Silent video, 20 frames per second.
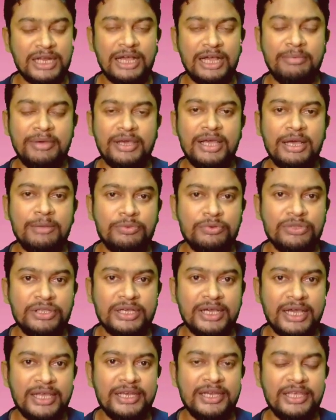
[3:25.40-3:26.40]
खराब है आपको
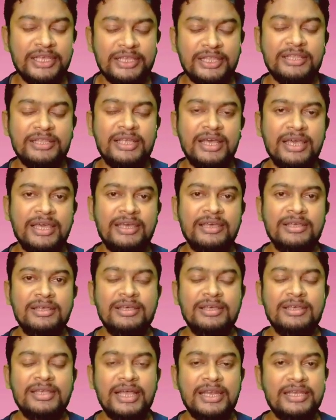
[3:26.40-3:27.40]
दिखाई नहीं देता है
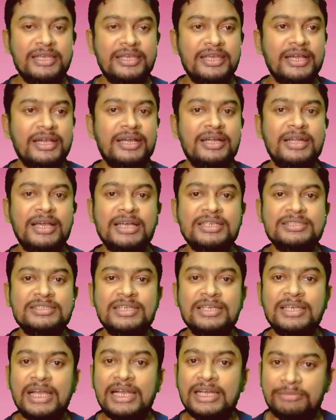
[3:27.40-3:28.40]
यानी कि अगर
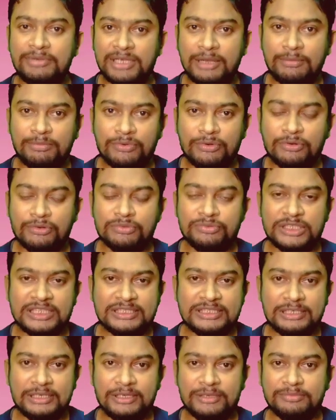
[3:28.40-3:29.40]
टार्च की लाइट भी आपको
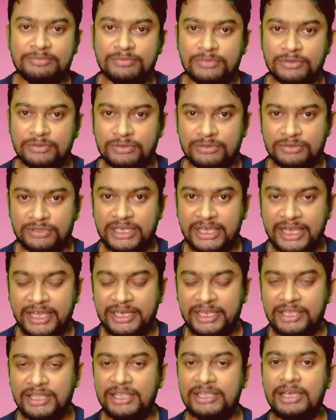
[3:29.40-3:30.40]
ठीक से
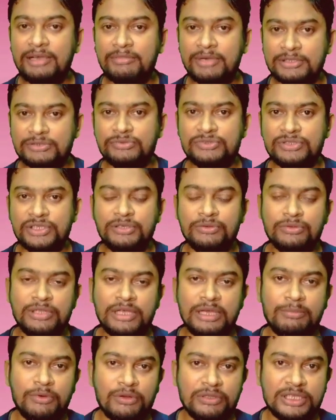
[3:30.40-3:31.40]
दिखाई नहीं देता है महसूस नहीं
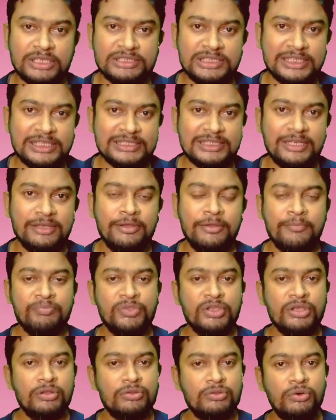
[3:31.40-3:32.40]
होता है बहुत अच्छे से
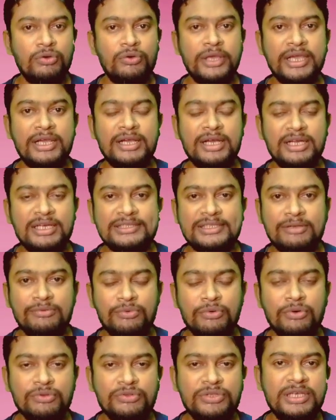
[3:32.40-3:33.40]
तो एक
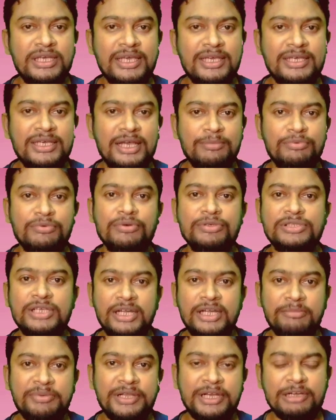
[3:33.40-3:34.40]
कंडीशन वो होती है कि आपको
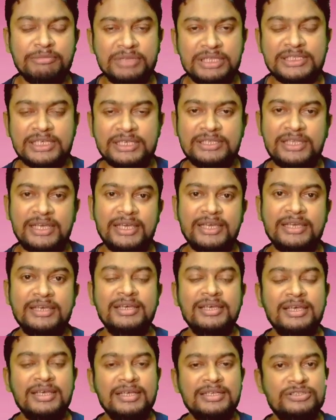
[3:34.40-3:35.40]
सर्टिफिकेट मिल सकता
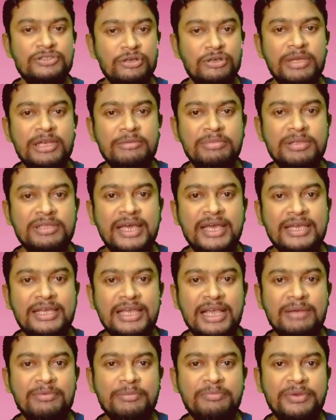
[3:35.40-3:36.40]
है जो मैंने
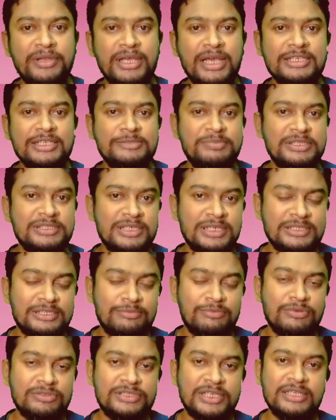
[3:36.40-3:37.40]
बताया कि आप अपने आई
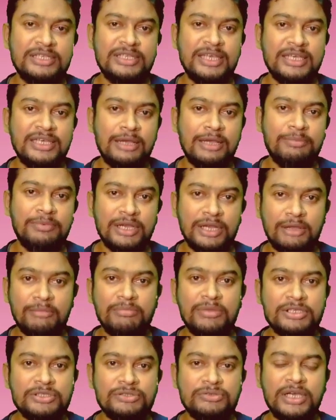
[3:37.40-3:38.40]
स्पेशलिस्ट से पूछ सकते हैं कि आपका
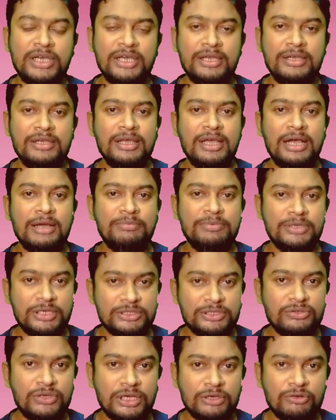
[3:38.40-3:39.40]
नंबर जो है
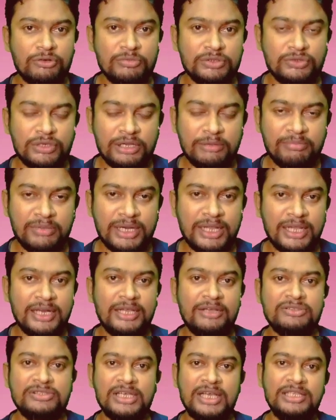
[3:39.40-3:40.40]
आपका जो आंखों में जो नंबर आ
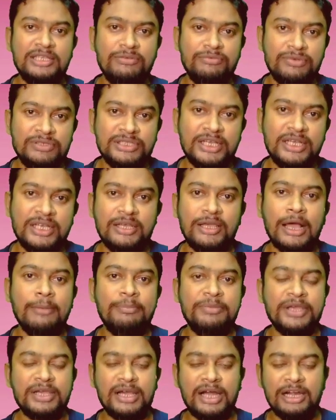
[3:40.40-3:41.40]
रहा है साथ ही विजन है
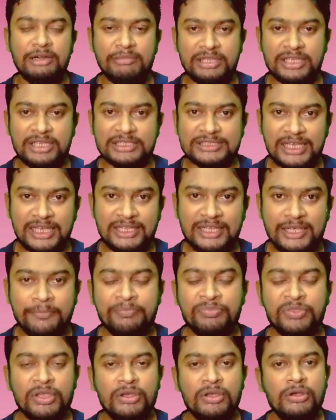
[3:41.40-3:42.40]
आपके कार्ड में दर्शा दे
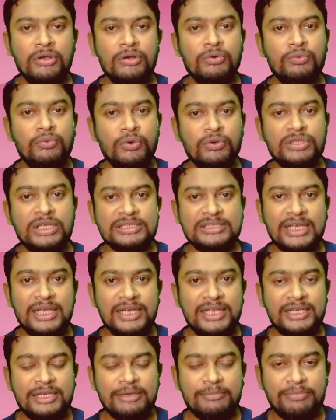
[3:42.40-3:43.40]
वो
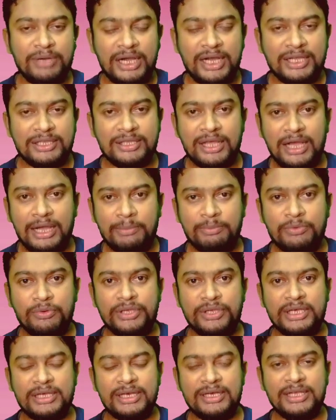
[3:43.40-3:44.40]
दर्शाने के बाद
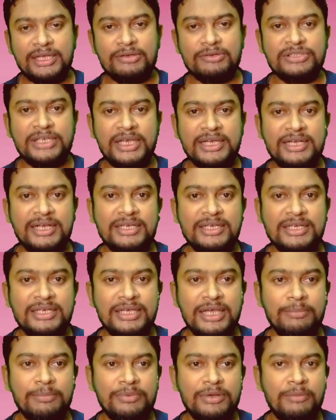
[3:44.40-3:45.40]
आपको ये क्लियर हो जाएगा
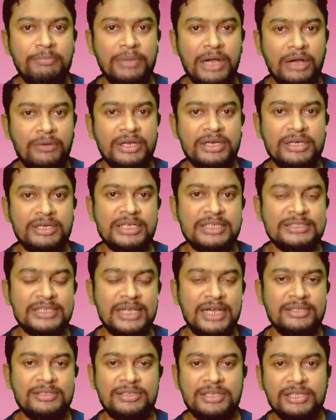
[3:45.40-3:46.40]
कि आपका पावर के
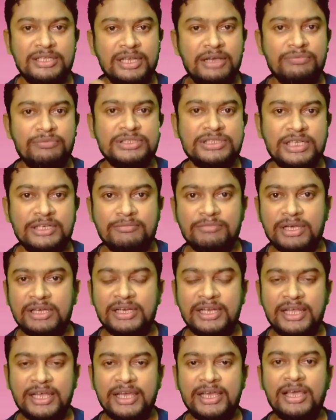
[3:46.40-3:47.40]
साथ कितना विजन
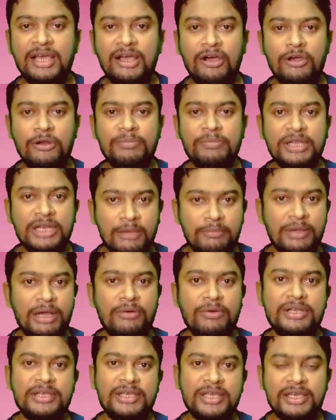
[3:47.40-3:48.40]
बन रहा है और बिना
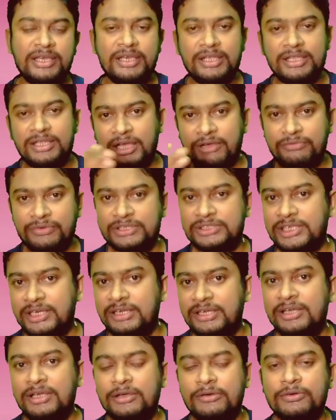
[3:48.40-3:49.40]
पावर के कितना
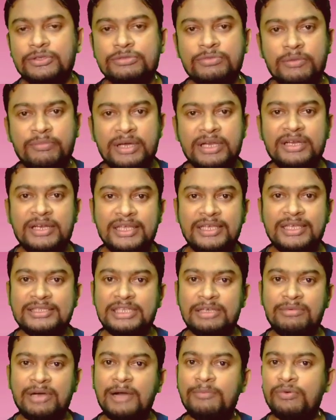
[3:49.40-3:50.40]
विजन उसमें बन रहा है
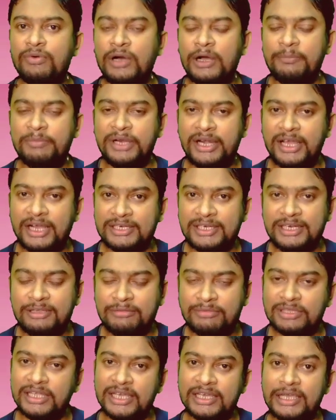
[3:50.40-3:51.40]
ये सब आपको आपके
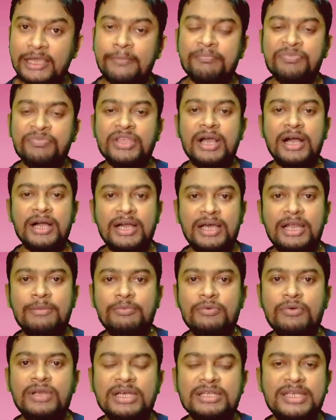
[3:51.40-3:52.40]
डॉक्टर ही बताएंगे अगर
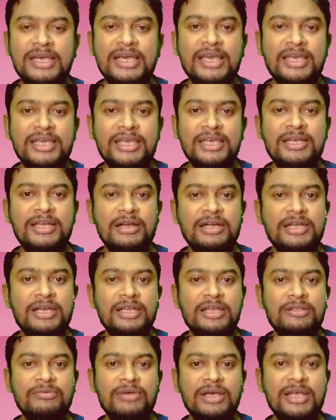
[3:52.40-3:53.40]
आपको लगता है कि
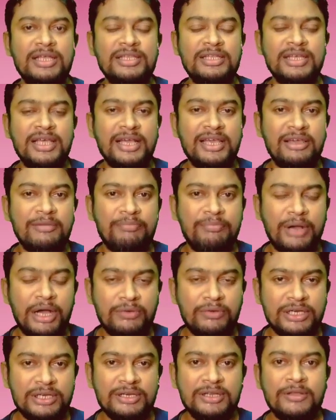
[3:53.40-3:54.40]
डॉक्टर के द्वारा दिया गया
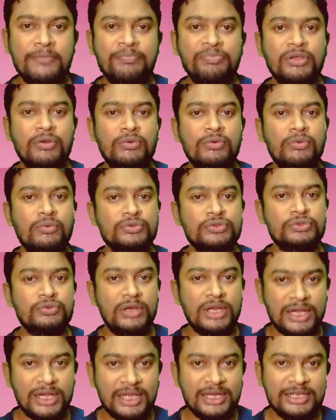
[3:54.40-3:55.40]
पावर
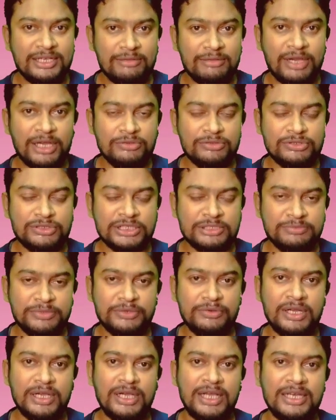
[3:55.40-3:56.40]
उसको लगाने के बाद उस
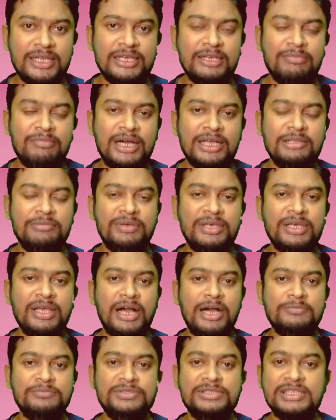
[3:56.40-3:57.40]
चश्मे को लगाने के बाद भी
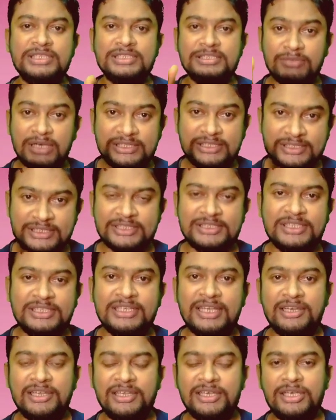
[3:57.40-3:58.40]
आप सिक्स बाय
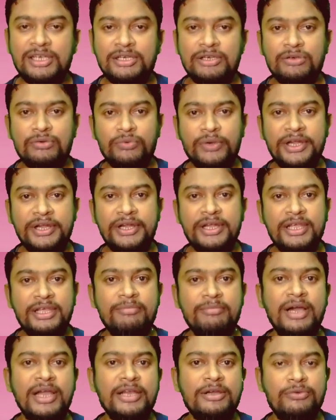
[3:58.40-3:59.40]
सिक्सटी यानी कि
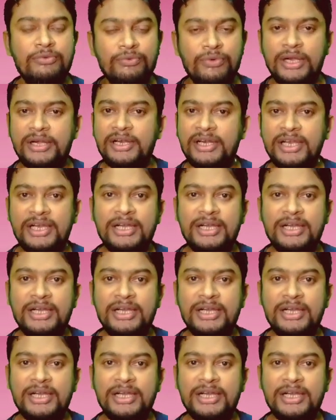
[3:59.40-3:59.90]
ट्वेंटी बाय टू